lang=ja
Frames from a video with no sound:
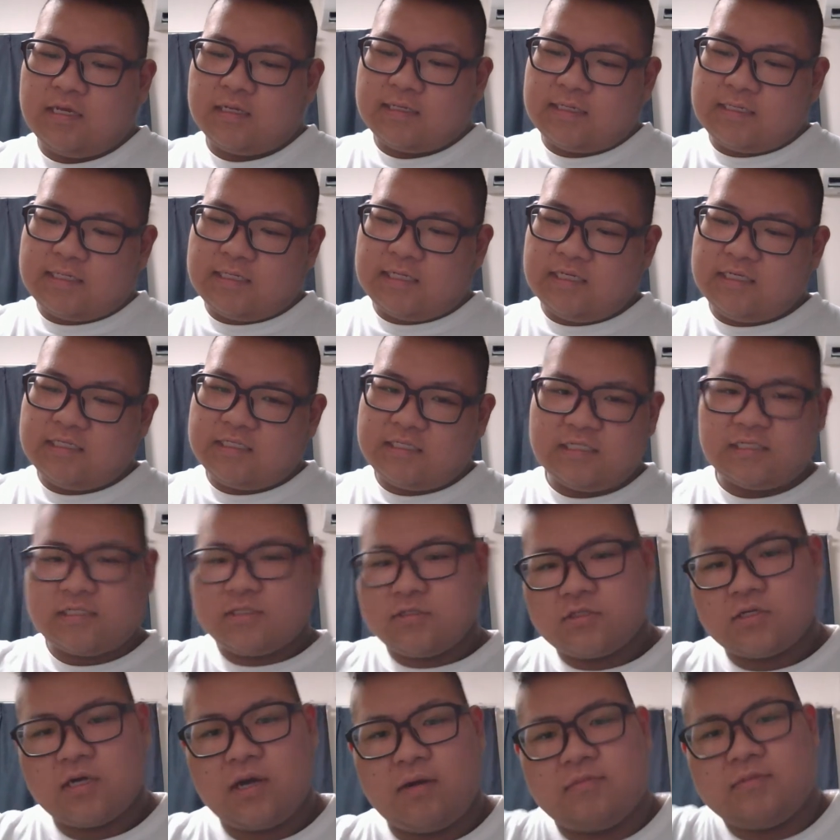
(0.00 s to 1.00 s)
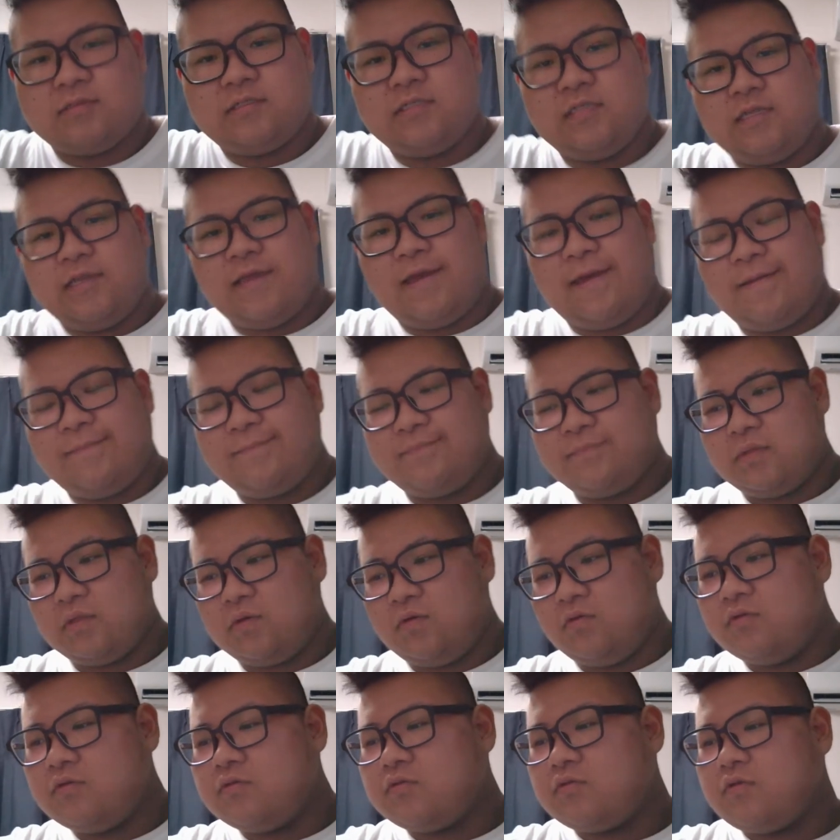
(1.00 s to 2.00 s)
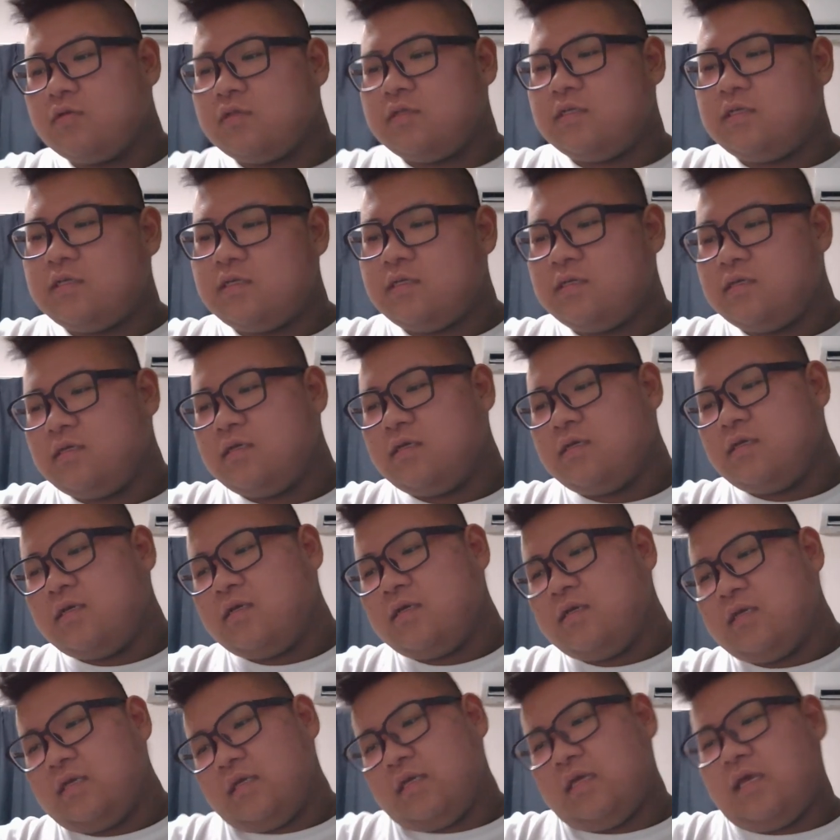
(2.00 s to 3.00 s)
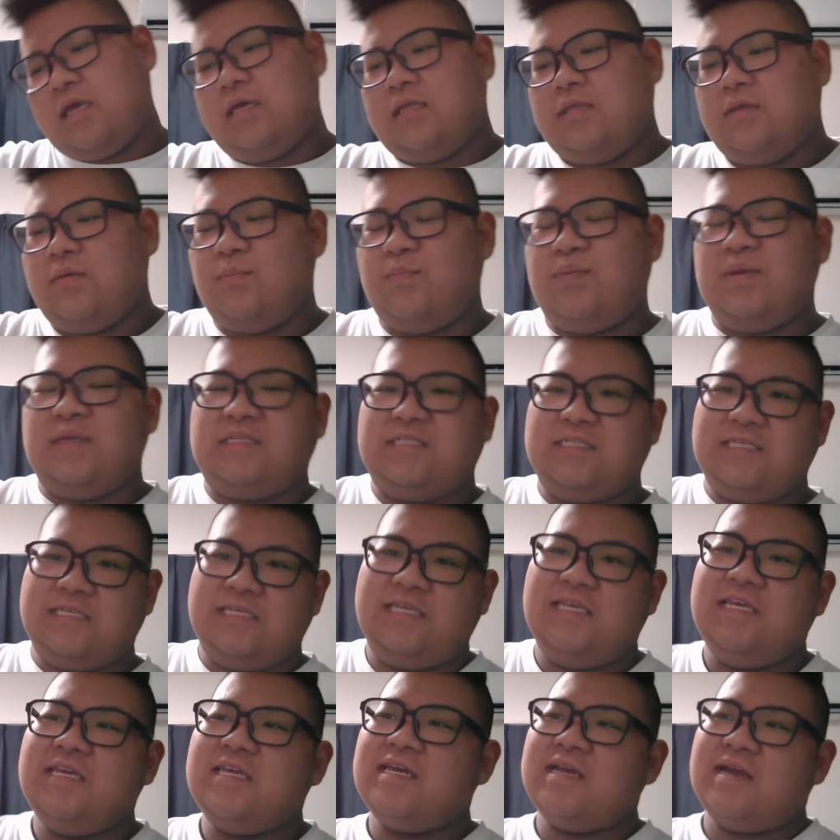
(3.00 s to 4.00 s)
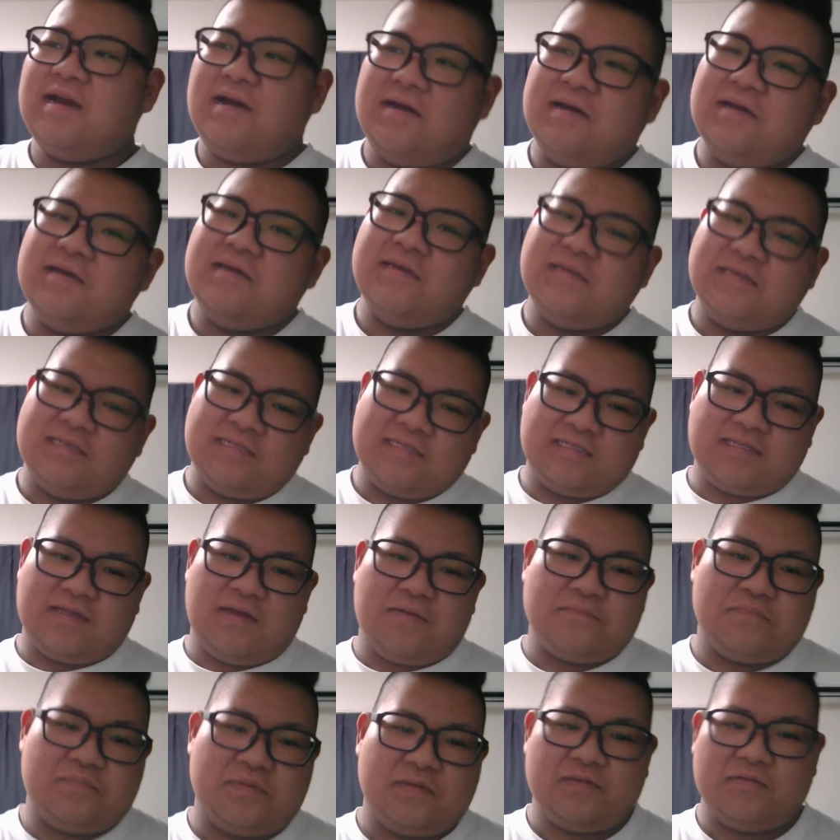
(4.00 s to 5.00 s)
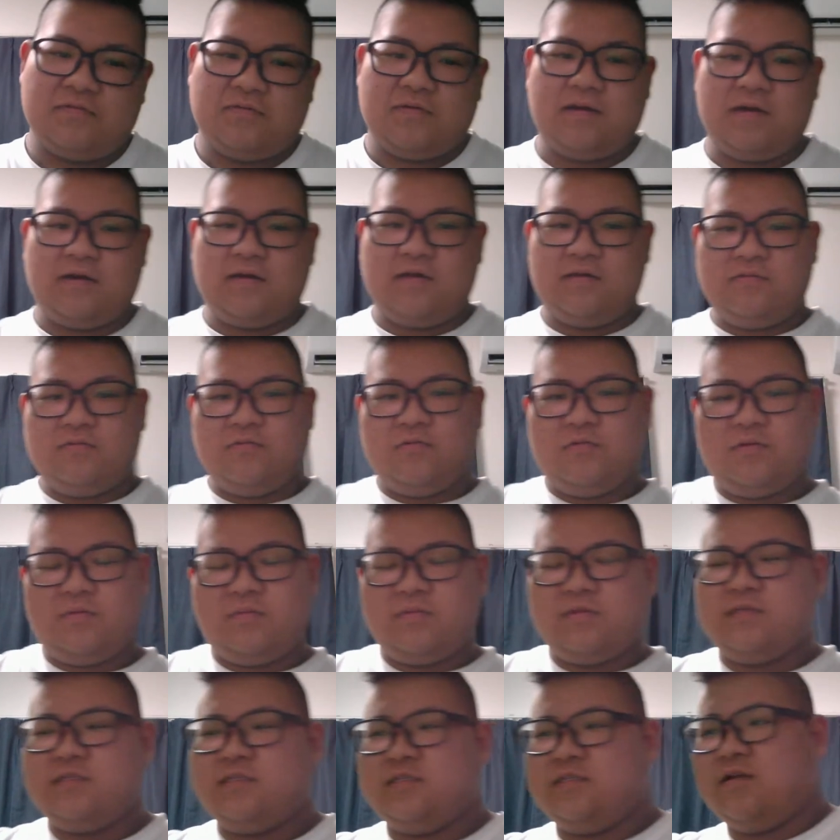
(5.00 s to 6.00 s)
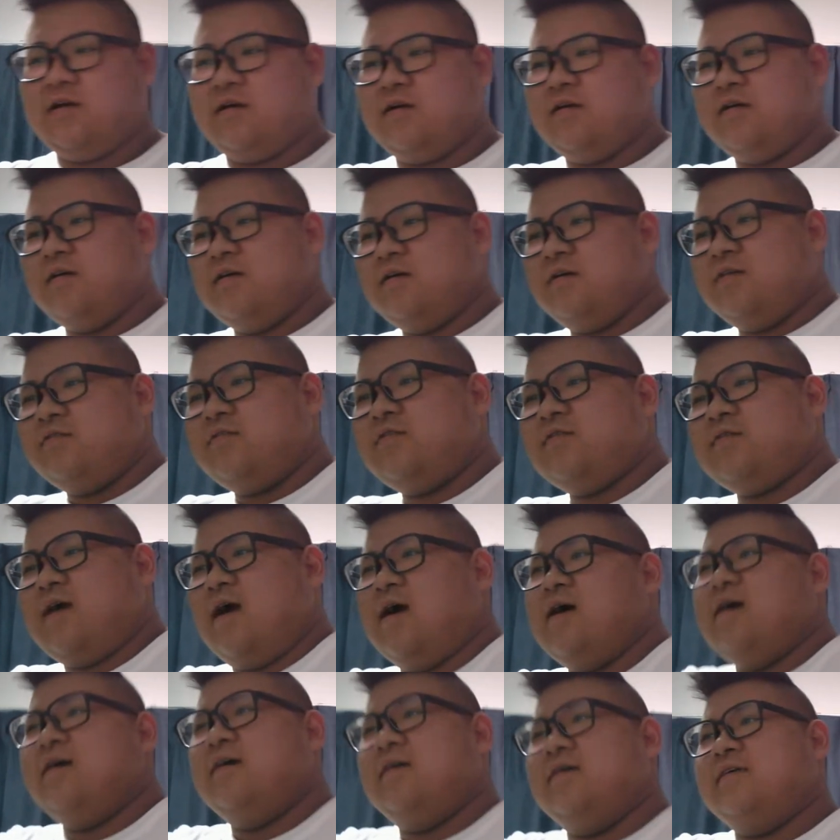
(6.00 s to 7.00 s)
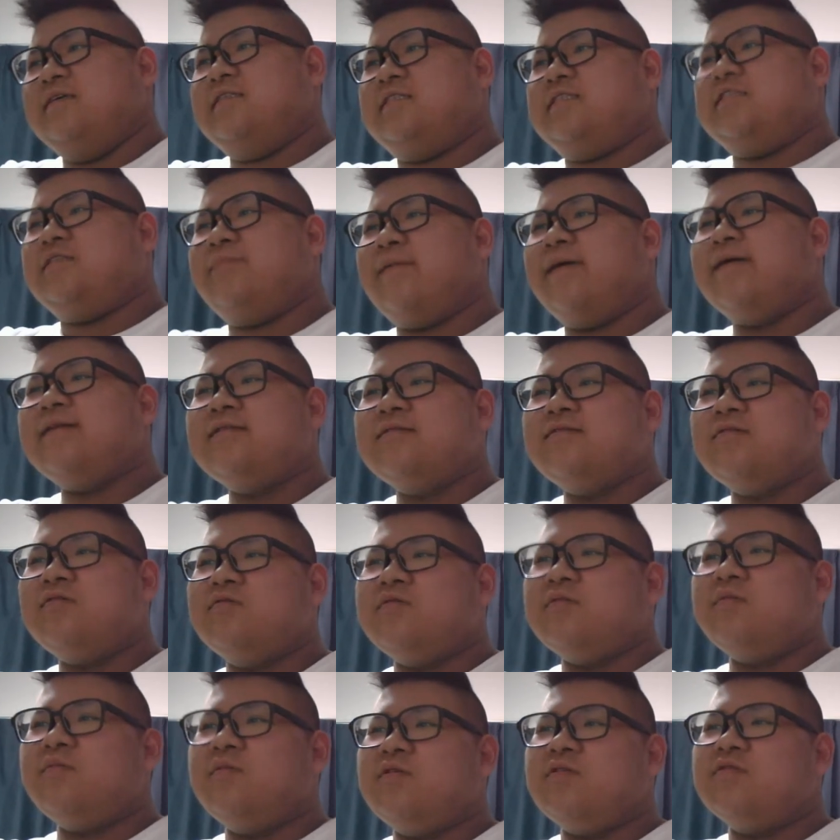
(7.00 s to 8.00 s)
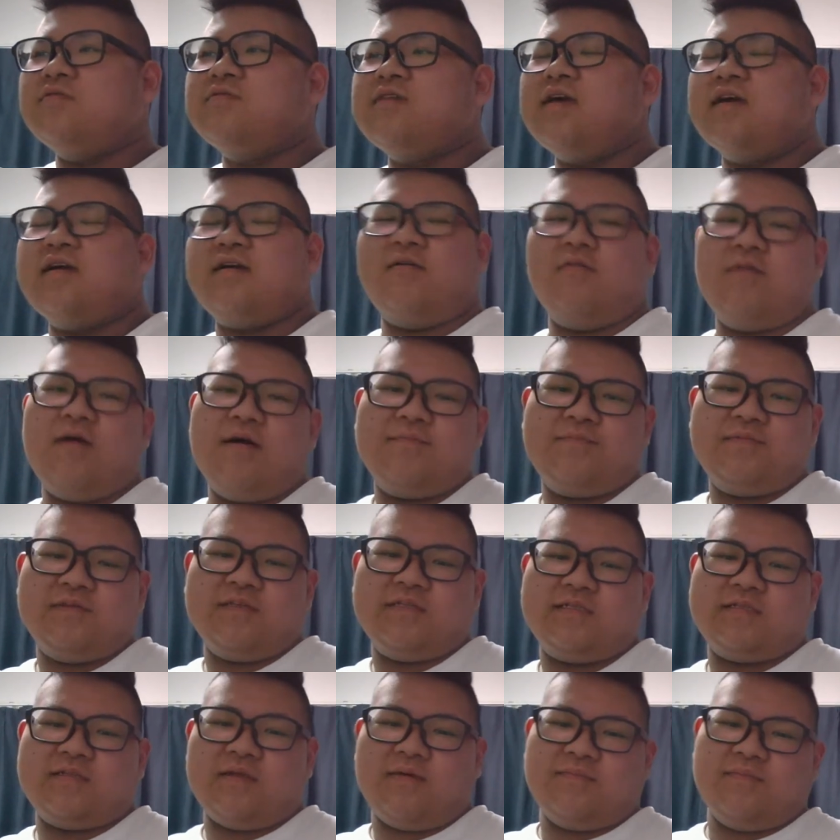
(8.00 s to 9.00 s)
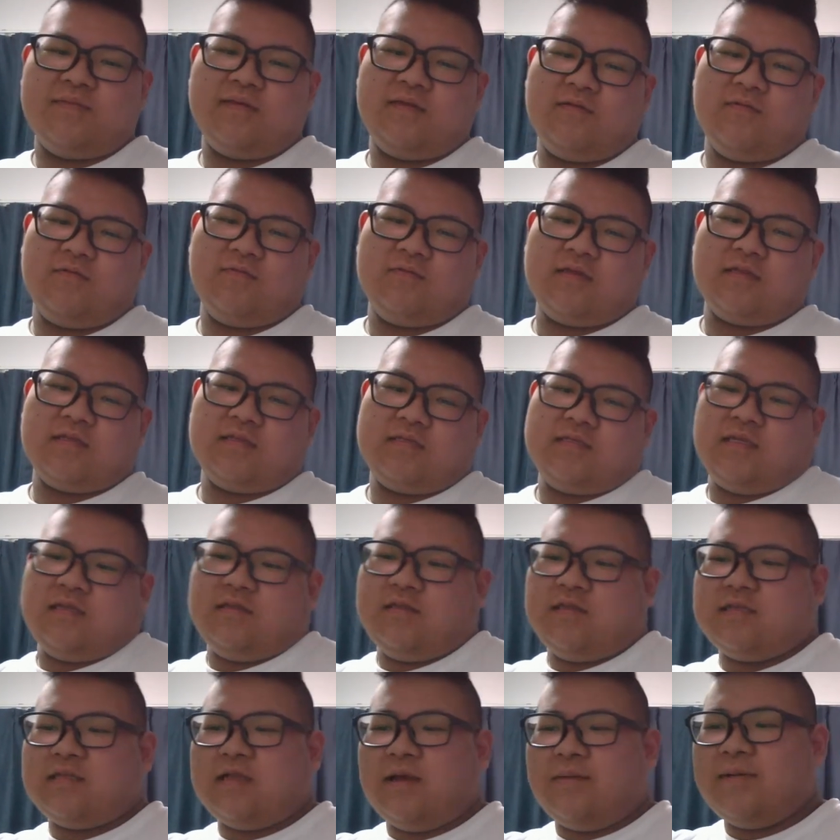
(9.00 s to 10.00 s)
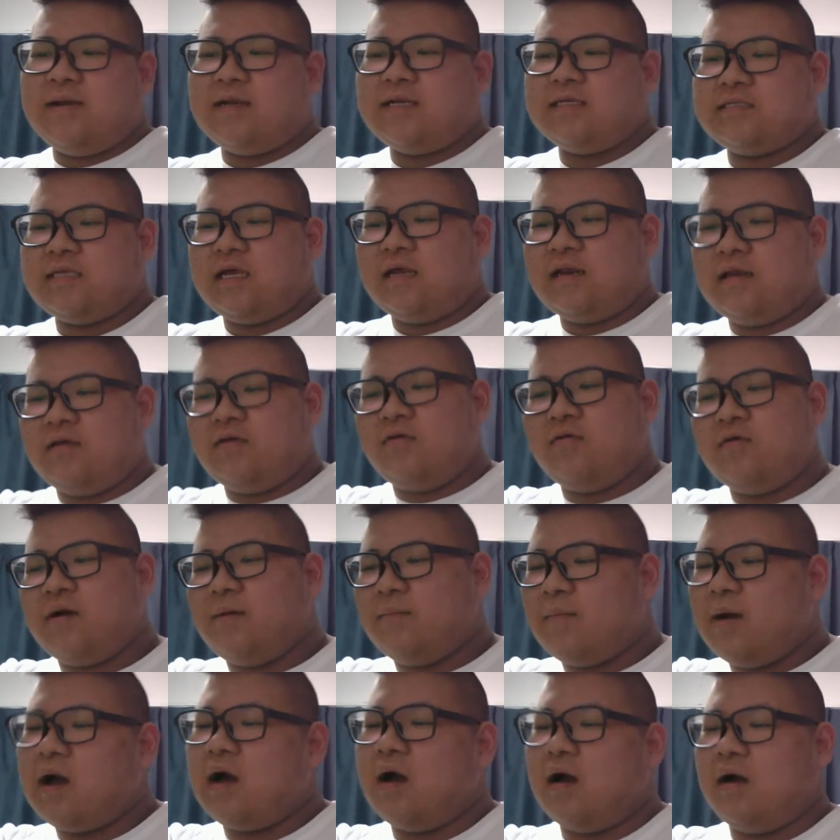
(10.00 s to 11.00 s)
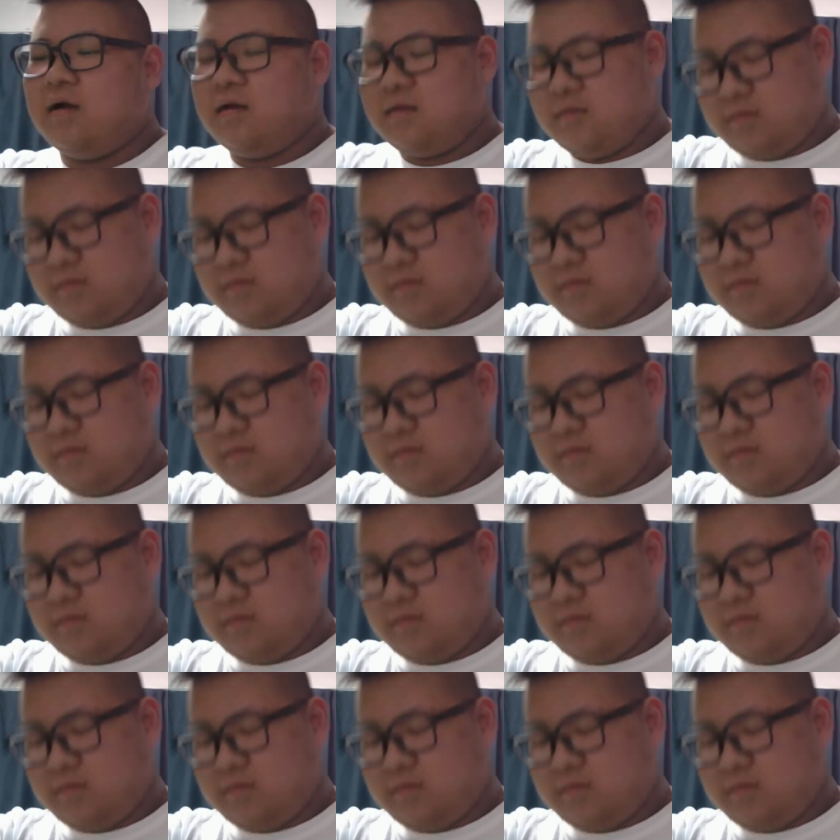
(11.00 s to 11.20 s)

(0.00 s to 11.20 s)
禁止するかもしれない。本当に、いや、別にいっか。スタンピードなんかどうでもいいしな。っていうか、一番どうでもよくないか、ワンピース、スタンピード。だってさ、ネタバレされようが、まあ、